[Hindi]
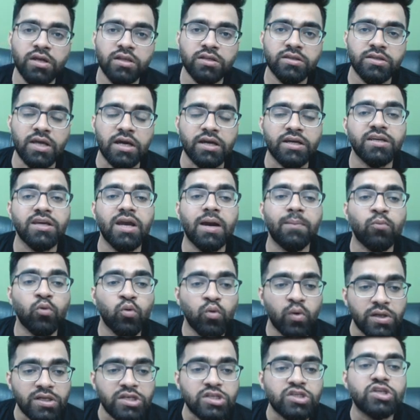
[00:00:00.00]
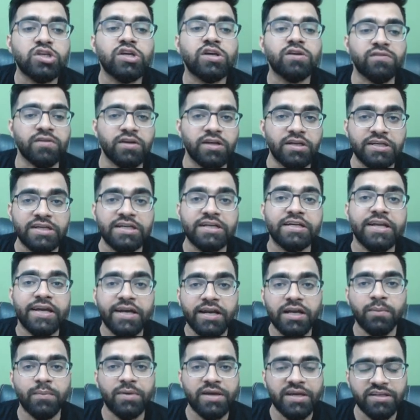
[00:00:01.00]
ताकि आपको अच्छे से
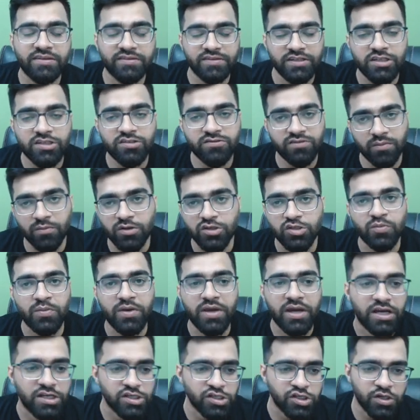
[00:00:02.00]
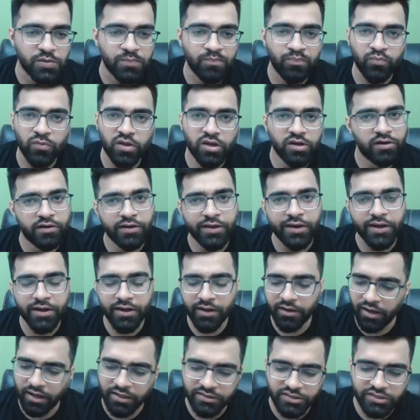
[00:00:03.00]
डिटेल में ये चीज़ समझ में आ जाए क्लियर है
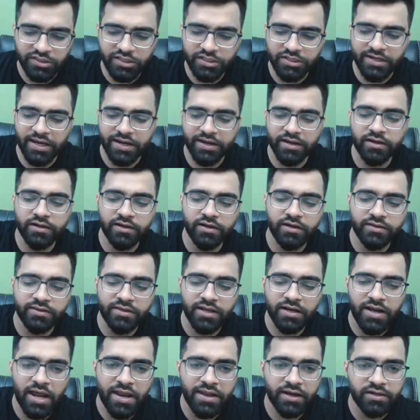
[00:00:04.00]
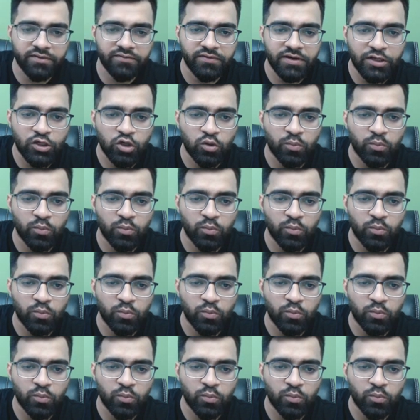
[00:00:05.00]
आज ये टैकल करते हैं डायरेक्ट वीडियो